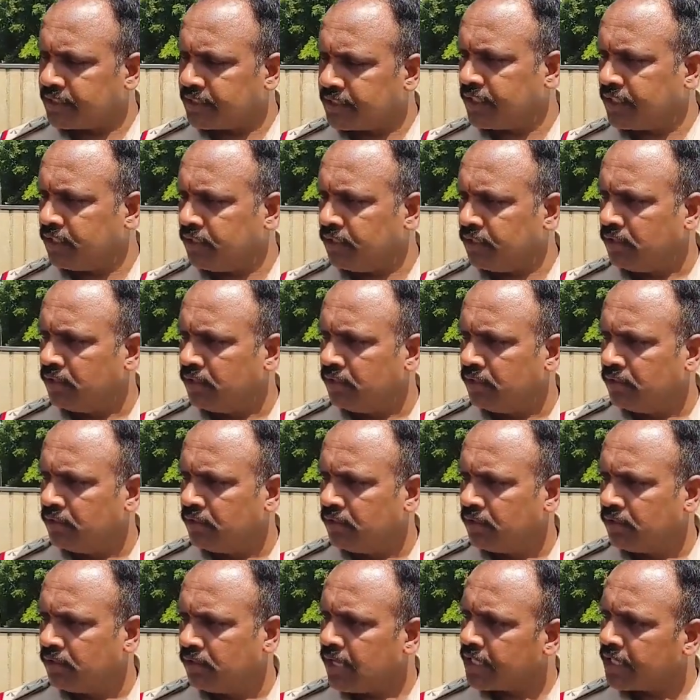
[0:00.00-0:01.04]
చట్టరీత్యా
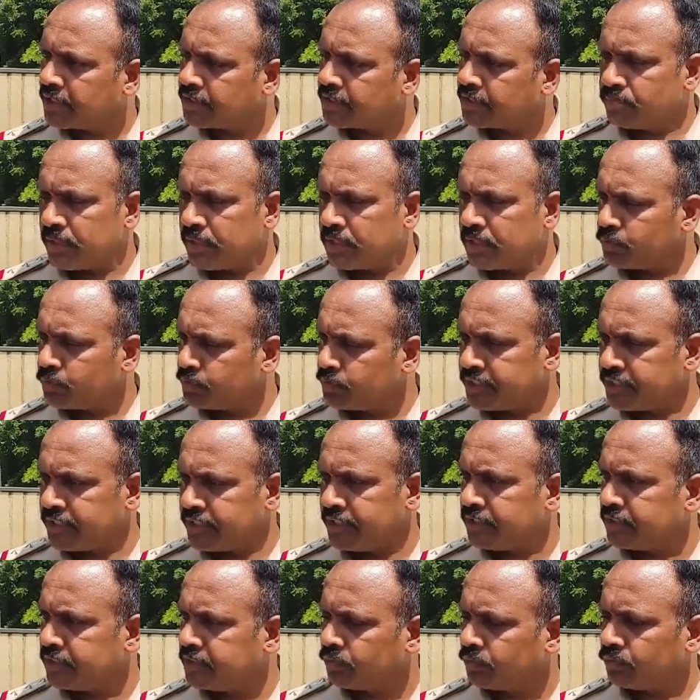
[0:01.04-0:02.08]
యాక్షన్ ప్రాసిక్యూషన్
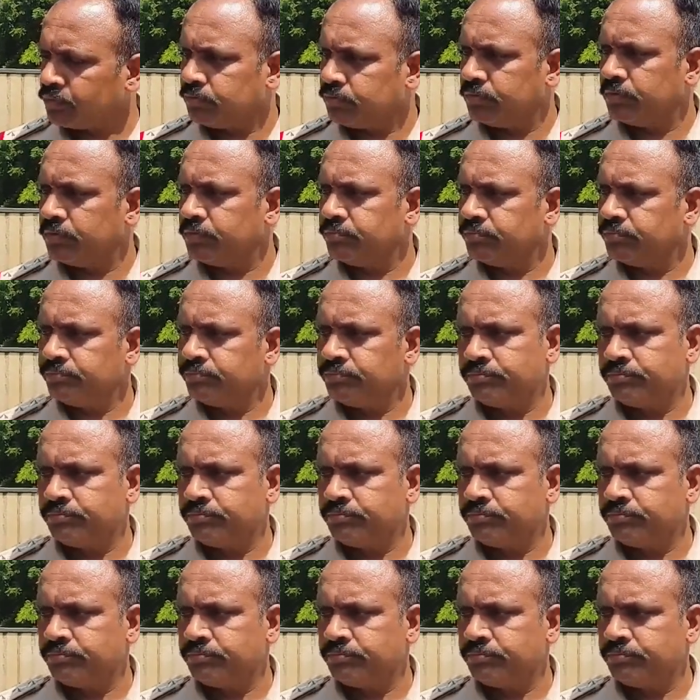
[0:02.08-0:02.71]
చేయడం జరుగుతుంది